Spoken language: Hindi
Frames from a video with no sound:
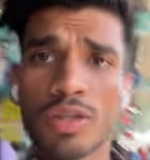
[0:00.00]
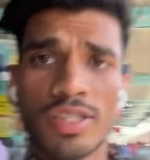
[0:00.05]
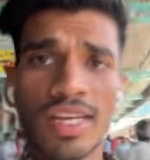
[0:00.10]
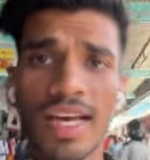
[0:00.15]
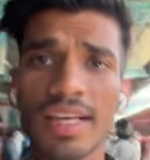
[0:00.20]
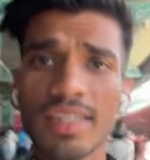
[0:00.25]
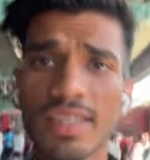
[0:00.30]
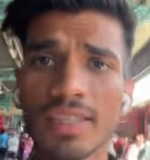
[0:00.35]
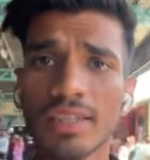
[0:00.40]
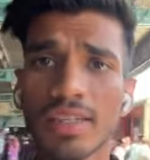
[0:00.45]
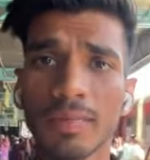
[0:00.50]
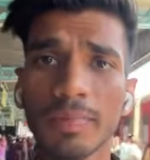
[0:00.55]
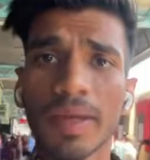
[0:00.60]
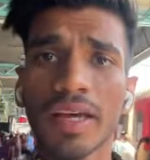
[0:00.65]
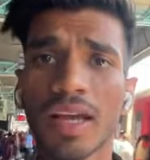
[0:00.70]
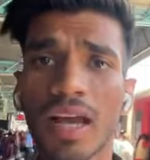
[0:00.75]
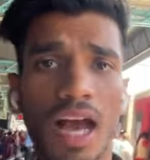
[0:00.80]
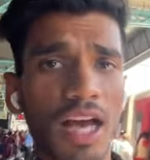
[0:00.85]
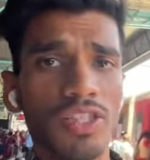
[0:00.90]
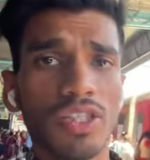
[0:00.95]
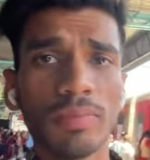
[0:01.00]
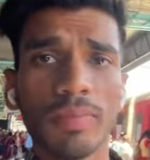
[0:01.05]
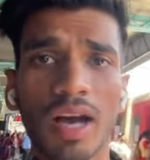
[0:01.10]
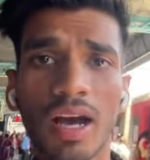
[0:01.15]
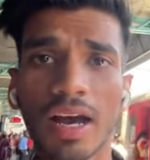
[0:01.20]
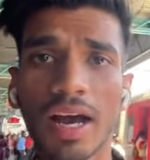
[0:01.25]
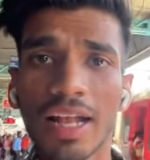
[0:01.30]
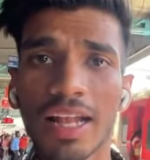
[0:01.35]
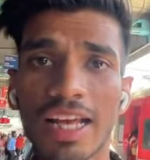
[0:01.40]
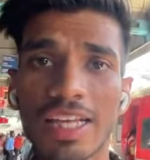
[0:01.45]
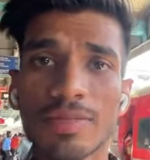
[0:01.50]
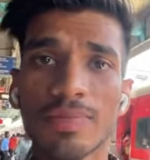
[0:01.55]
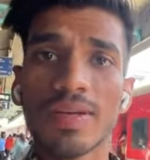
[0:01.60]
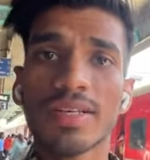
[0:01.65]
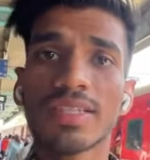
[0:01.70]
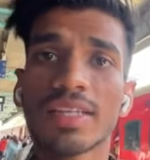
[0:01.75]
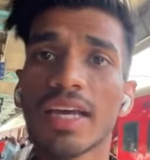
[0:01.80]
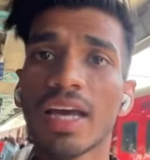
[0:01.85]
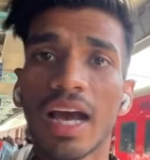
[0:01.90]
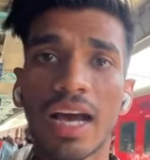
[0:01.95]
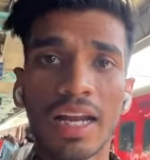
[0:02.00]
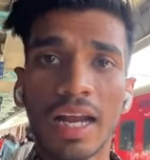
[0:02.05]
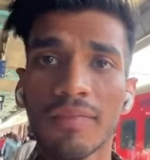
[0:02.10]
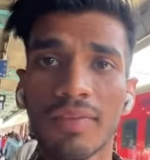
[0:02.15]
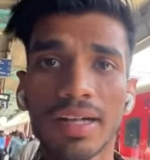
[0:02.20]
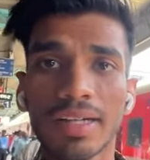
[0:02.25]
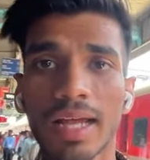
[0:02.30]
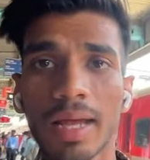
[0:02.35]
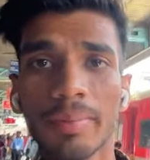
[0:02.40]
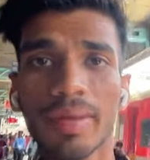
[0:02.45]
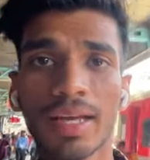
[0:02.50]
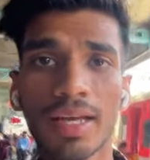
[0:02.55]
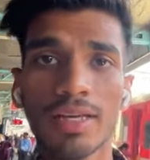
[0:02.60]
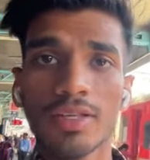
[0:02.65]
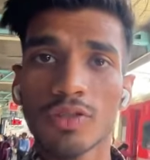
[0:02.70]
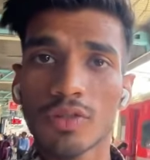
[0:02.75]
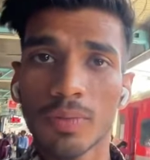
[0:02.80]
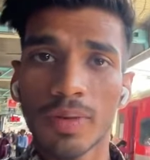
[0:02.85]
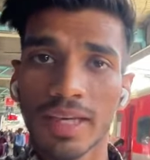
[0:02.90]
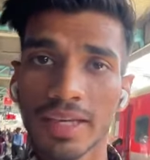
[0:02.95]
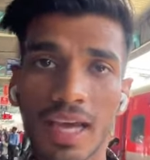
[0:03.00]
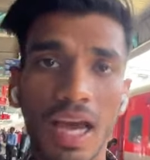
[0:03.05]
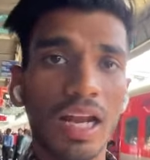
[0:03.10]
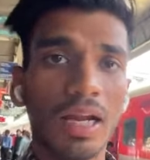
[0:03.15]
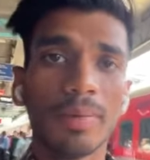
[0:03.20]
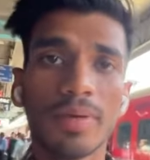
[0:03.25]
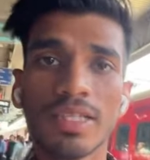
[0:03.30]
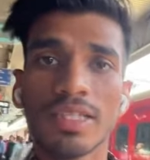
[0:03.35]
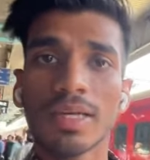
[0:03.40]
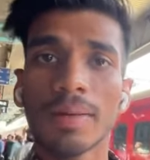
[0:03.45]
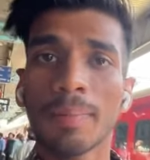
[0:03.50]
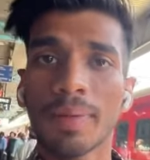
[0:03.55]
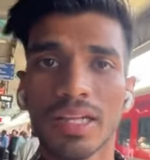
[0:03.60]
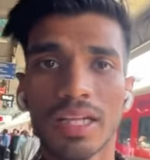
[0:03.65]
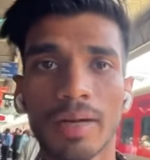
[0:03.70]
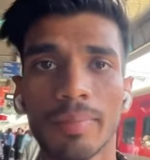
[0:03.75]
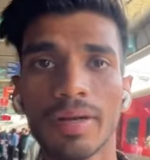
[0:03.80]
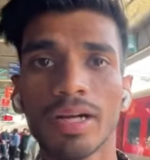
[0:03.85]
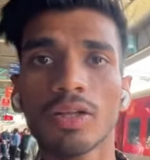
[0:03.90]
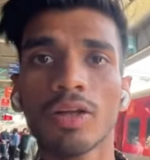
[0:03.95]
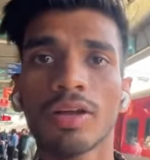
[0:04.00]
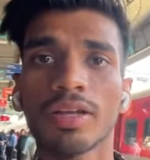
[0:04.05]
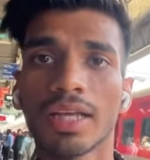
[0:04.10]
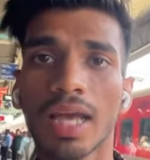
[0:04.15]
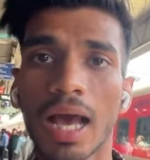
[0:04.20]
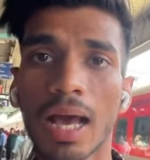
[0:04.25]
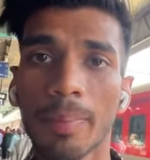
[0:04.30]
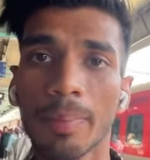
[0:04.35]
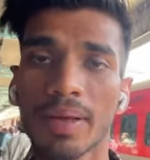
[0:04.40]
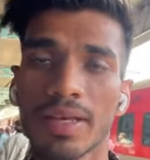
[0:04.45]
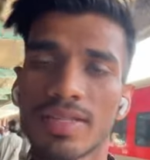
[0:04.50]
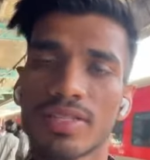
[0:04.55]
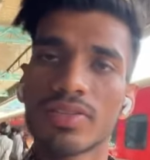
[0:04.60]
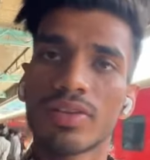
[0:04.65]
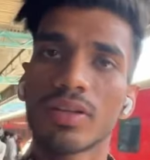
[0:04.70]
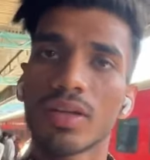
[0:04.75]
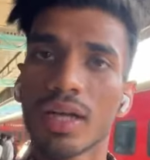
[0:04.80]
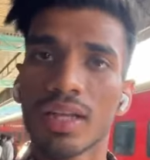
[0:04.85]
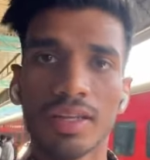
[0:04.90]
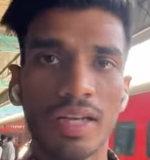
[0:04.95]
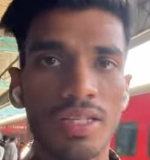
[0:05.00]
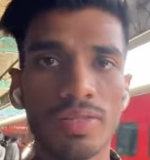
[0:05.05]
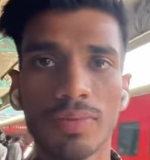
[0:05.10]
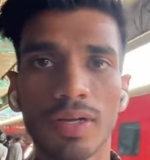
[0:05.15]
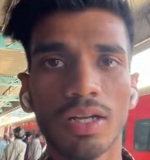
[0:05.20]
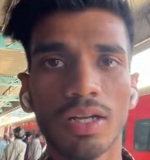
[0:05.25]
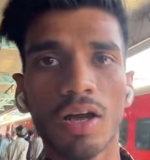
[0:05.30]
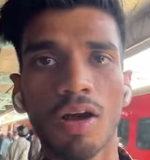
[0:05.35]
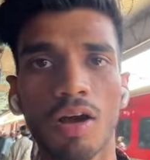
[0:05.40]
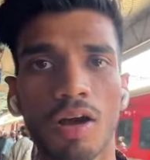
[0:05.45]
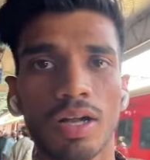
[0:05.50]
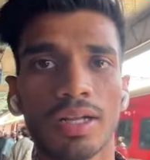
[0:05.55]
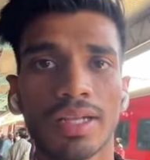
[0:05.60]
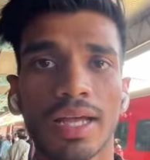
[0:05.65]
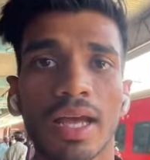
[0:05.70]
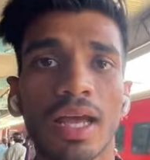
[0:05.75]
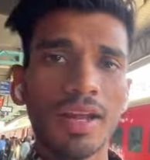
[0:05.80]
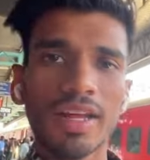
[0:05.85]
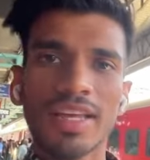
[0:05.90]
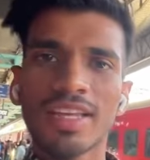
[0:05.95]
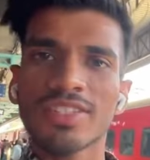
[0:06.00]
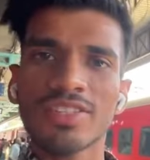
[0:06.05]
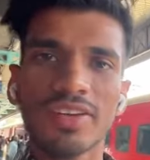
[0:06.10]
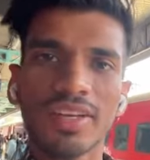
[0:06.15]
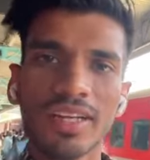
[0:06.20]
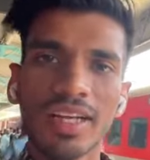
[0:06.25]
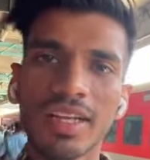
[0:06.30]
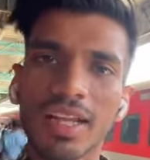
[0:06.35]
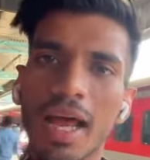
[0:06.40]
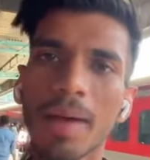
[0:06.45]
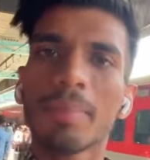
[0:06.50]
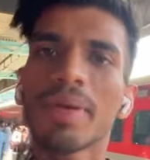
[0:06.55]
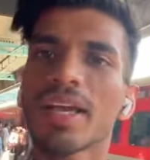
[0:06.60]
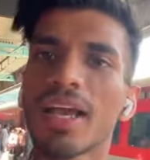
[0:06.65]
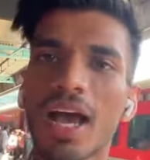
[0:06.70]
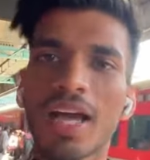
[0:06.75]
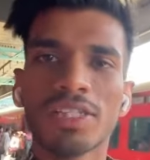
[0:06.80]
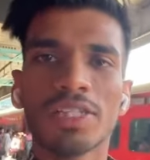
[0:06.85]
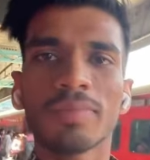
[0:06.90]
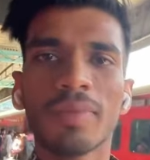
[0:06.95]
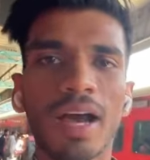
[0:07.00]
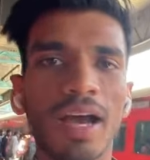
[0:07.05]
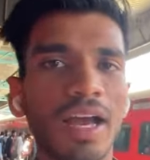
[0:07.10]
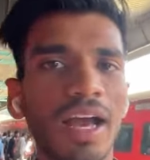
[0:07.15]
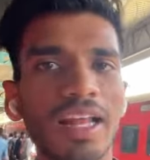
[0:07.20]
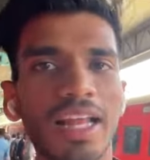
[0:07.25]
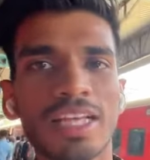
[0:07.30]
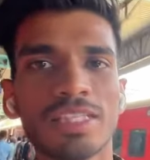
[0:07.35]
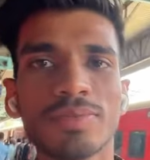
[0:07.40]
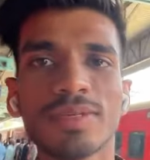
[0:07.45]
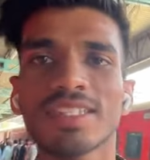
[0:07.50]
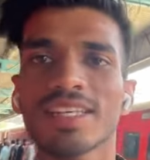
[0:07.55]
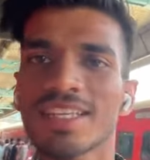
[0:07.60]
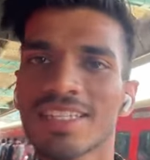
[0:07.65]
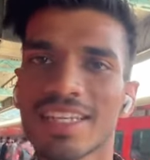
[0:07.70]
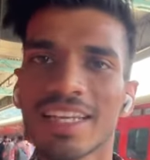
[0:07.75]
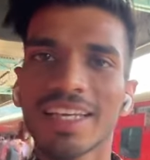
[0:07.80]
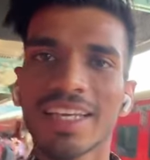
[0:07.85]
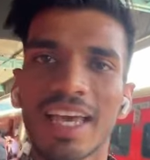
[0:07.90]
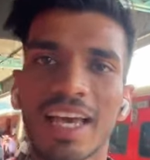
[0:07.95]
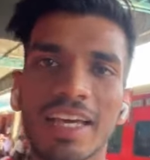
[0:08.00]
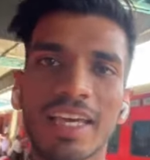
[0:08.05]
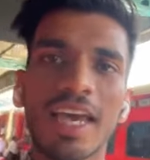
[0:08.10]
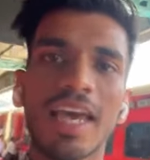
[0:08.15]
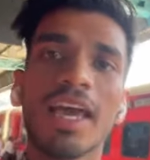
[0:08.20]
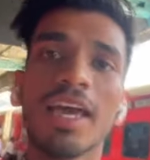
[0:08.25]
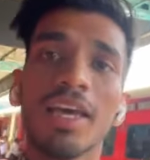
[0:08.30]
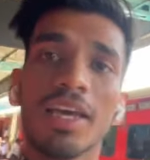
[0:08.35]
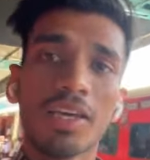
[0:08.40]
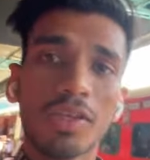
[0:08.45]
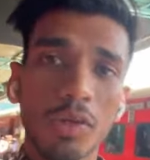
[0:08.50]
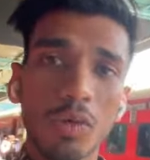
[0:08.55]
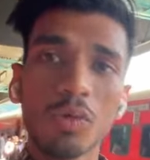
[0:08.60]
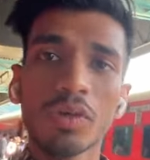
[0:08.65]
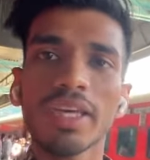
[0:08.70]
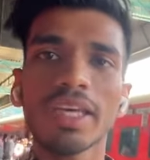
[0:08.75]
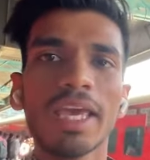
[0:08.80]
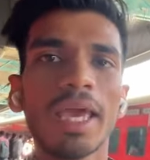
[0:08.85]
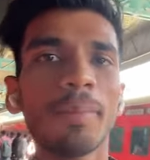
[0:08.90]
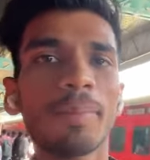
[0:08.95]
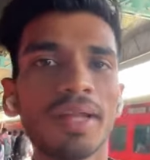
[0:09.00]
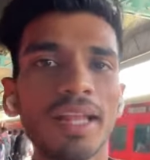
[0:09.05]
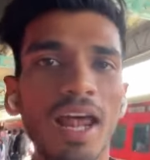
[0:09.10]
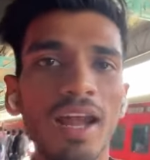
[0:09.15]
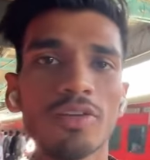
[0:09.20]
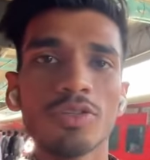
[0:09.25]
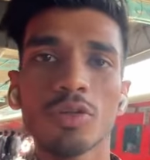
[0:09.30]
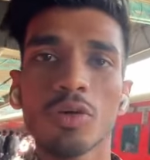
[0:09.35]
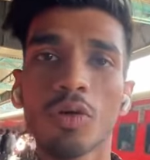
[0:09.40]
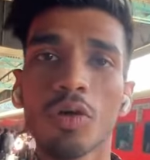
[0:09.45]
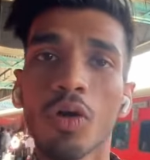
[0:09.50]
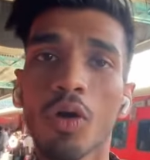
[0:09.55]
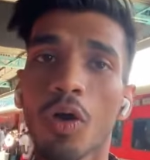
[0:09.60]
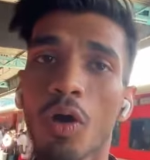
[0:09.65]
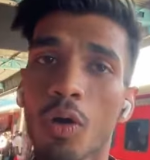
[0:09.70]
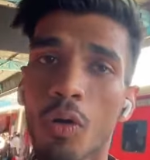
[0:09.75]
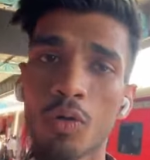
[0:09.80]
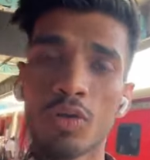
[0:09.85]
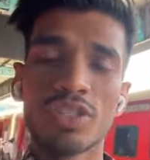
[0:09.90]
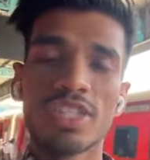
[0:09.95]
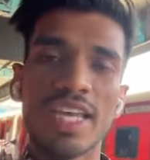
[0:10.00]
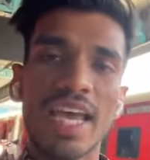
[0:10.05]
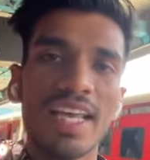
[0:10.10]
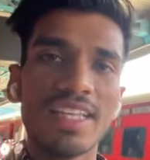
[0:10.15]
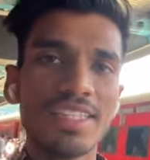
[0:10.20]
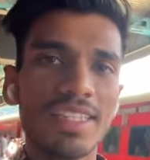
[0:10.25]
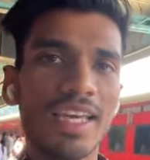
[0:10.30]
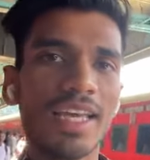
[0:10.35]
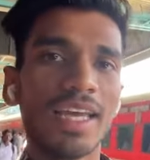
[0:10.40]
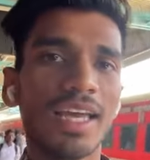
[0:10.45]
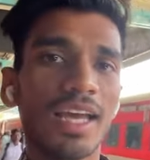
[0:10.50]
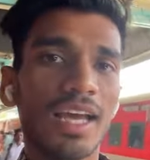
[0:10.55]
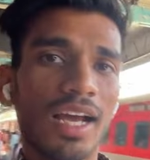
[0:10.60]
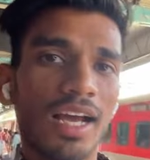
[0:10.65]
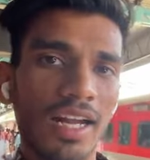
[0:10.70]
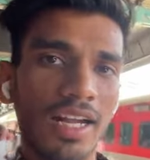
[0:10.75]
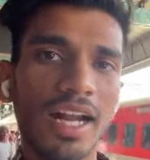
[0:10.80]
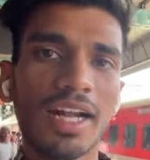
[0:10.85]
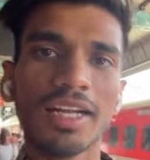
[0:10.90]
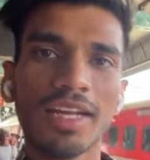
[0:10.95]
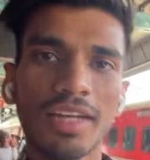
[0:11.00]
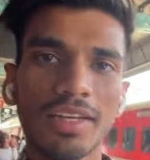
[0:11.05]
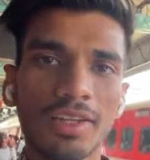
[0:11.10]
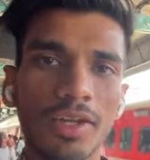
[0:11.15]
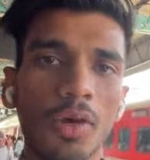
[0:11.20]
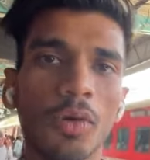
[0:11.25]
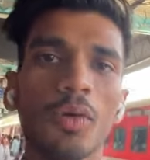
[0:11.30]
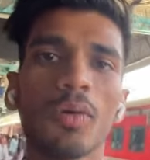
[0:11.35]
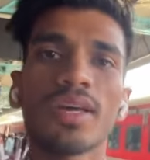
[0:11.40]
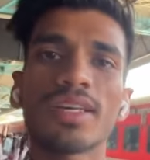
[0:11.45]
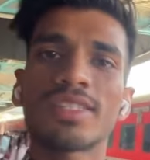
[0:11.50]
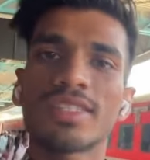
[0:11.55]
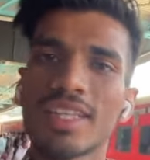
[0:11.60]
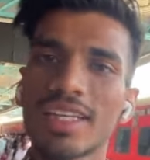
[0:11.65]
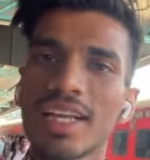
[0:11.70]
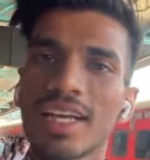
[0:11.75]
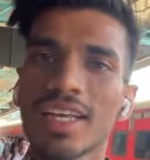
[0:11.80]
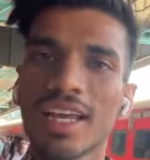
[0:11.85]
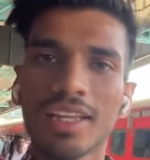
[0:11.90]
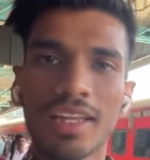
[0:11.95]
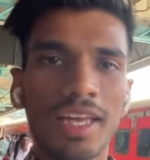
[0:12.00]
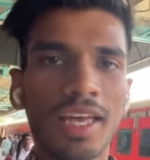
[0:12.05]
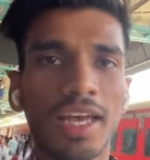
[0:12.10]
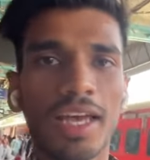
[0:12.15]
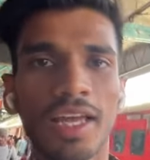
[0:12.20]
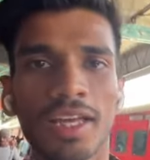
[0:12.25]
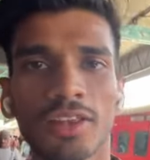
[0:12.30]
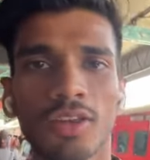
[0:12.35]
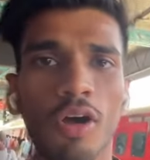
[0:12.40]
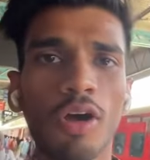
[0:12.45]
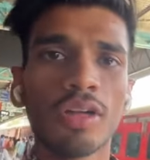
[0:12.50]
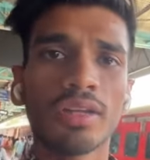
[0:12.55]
उज्जैन जंक्शन पे काशी महाकाल एक्सप्रेस की अराइवल टाइमिंग है सुबह ग्यारह बज के पंद्रह मिनट और यहाँ पे इस ट्रेन का दस का हॉल्ट है इस ट्रेन का नाम भी काशी महाकाल एक्सप्रेस इसलिए किया गया है क्योंकि ये बनारस को उज्जैन से कनेक्ट करते हुए सीधा जाती है इंदौर